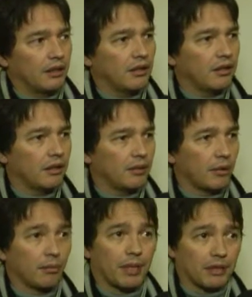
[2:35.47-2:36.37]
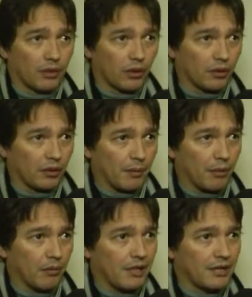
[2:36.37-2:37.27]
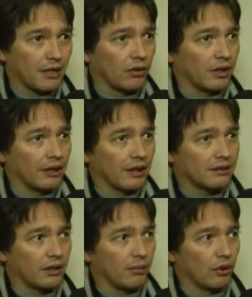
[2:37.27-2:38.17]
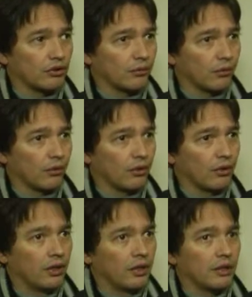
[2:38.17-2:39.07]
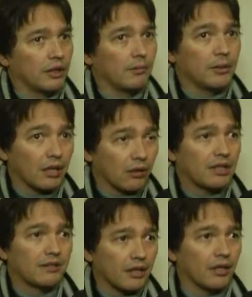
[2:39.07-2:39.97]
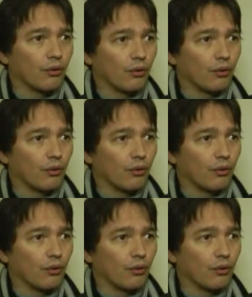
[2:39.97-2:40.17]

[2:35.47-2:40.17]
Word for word: eh, por parte del gobierno de la provincia a concretarse el próximo miércoles 6 de